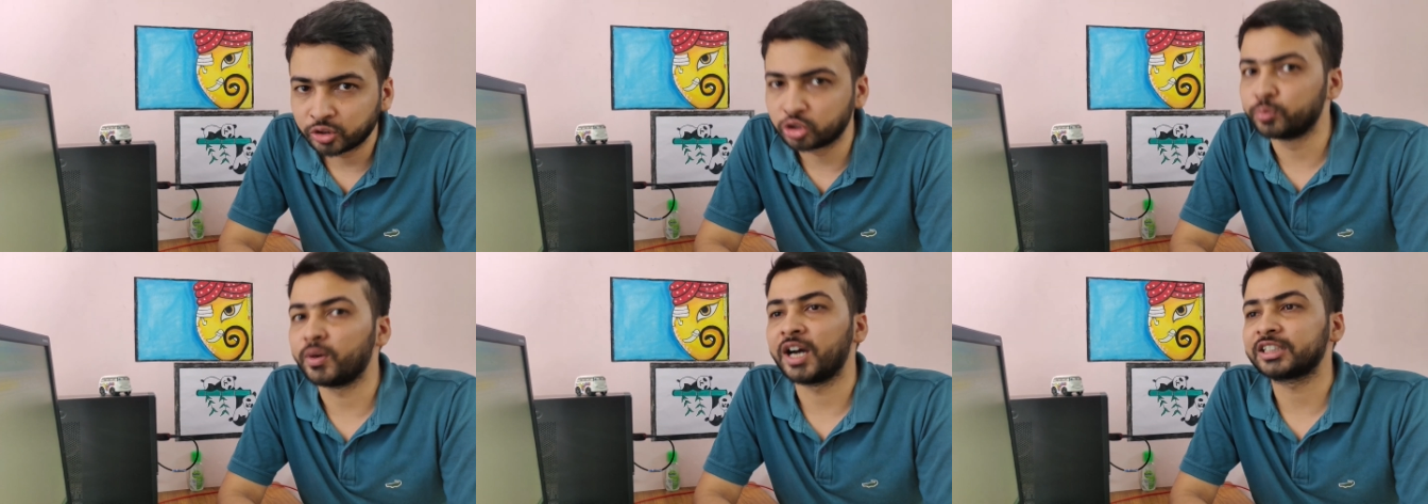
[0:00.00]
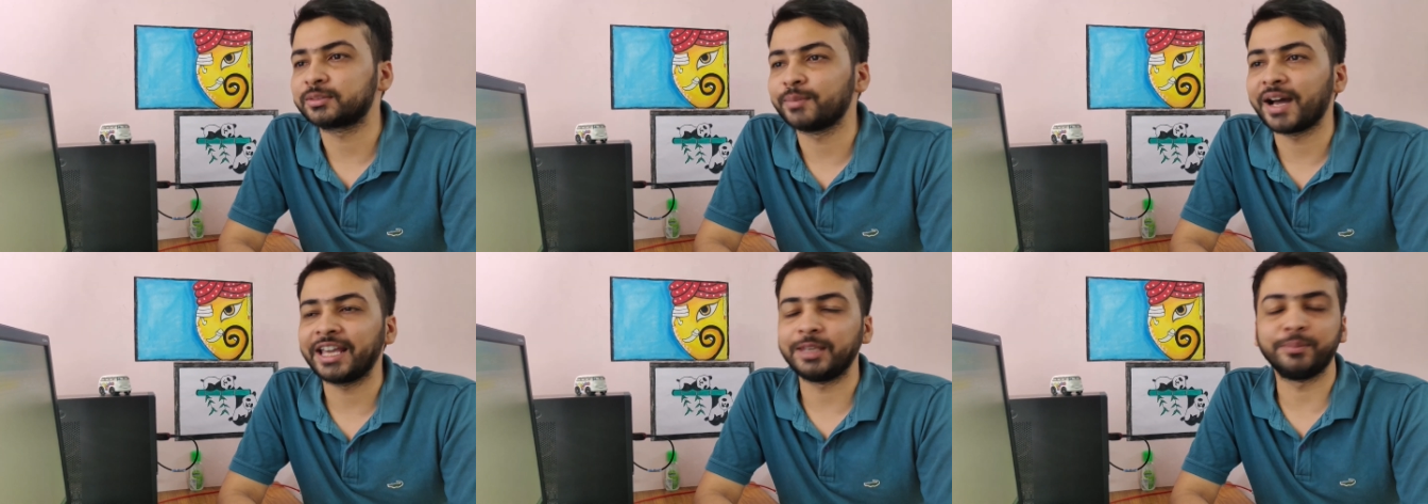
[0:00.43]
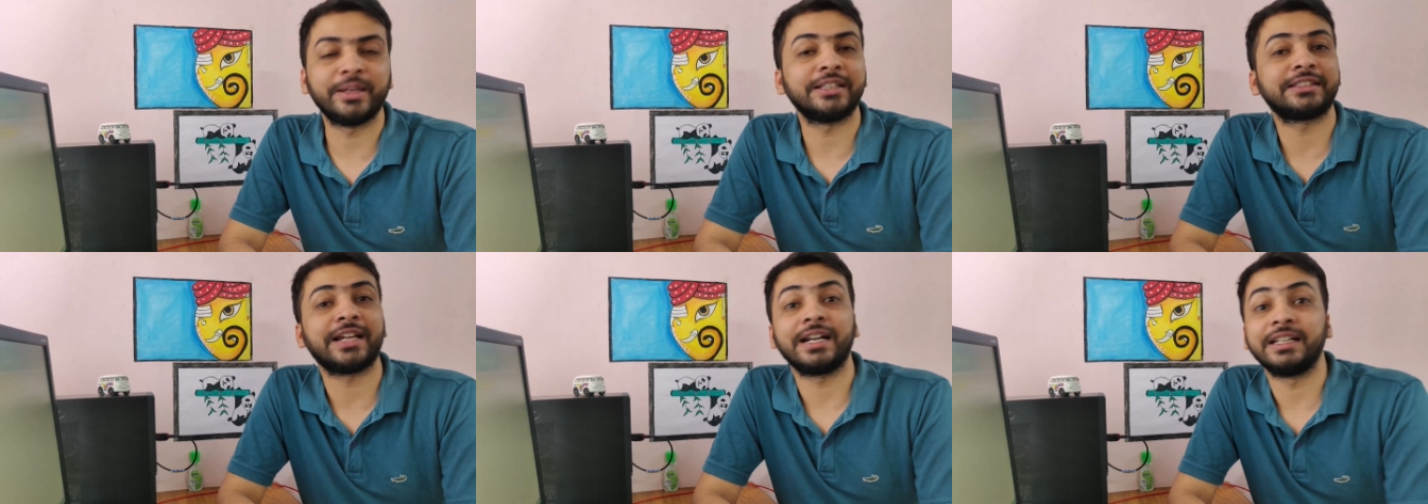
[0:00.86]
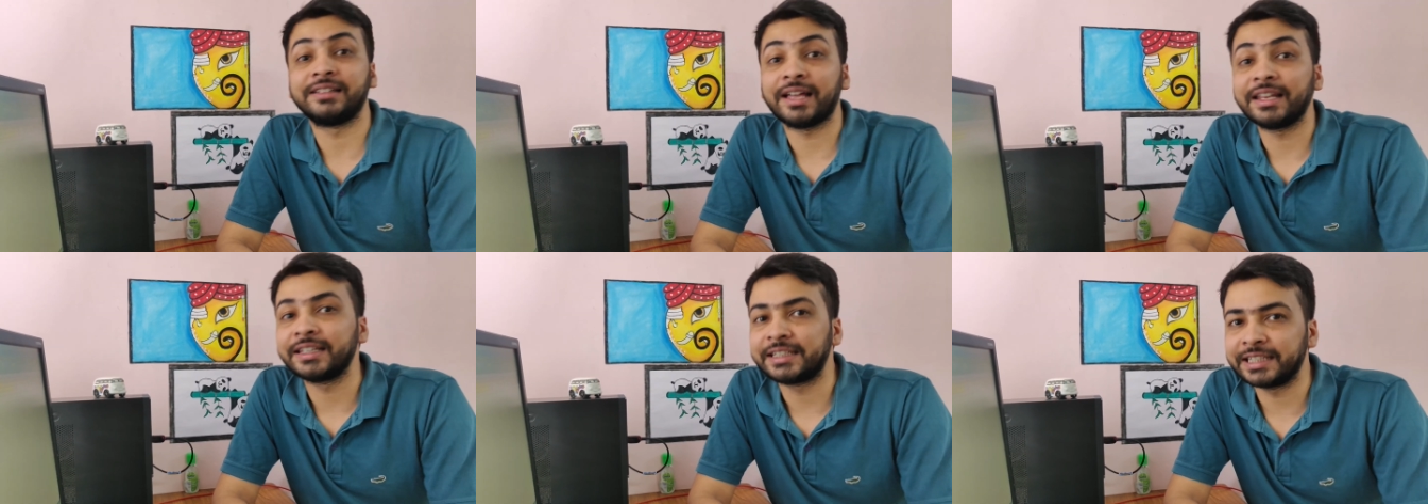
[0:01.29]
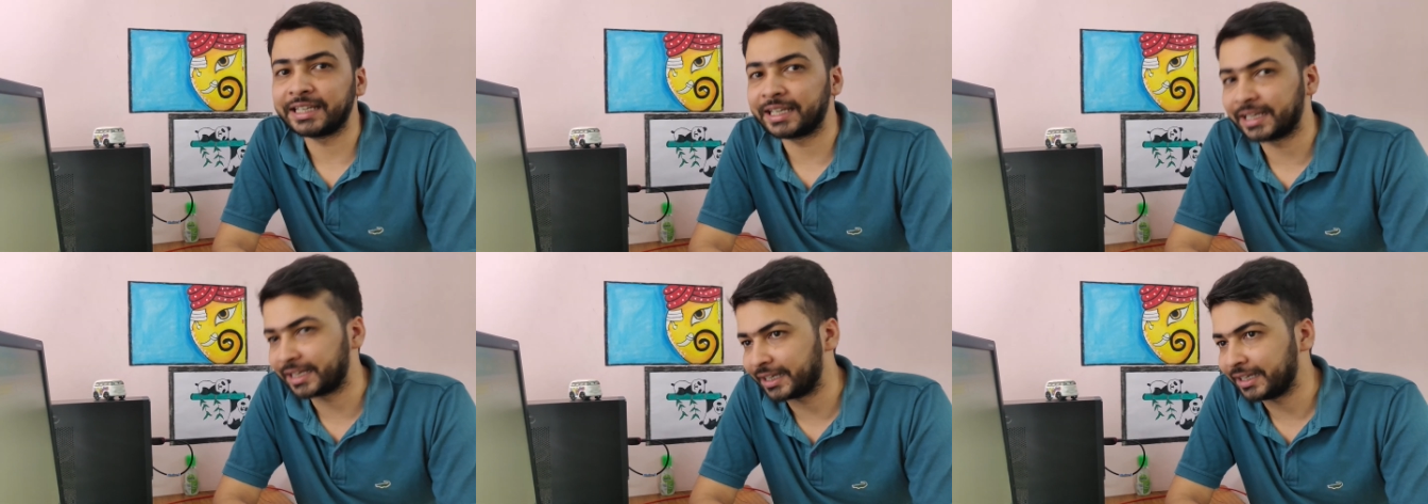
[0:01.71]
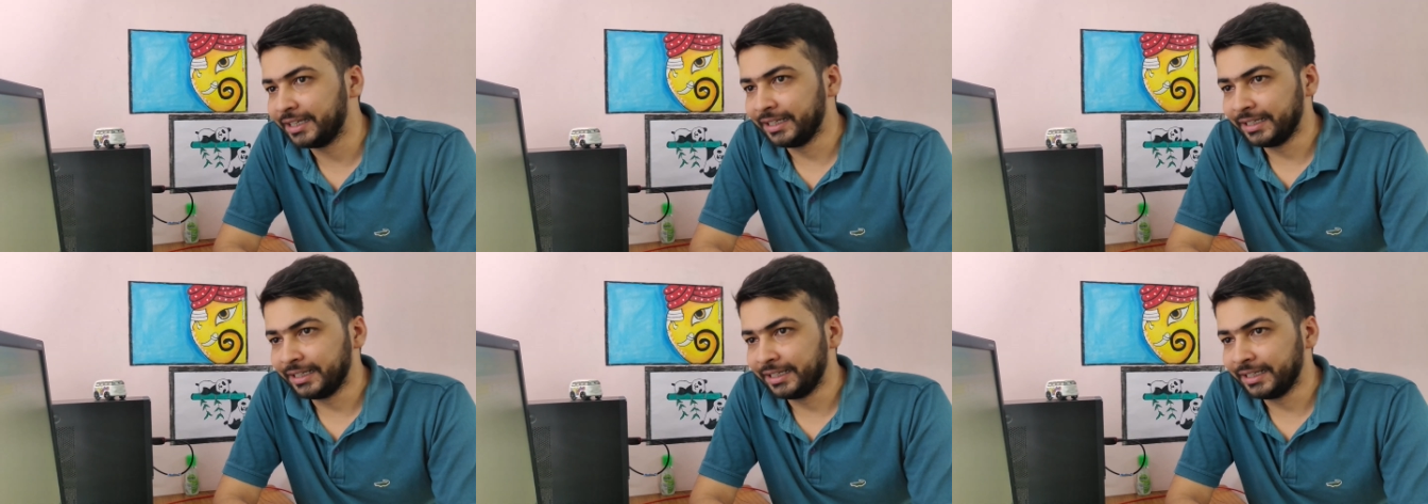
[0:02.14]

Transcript: जो महात्मा इमेज का डिजाइन किए हैं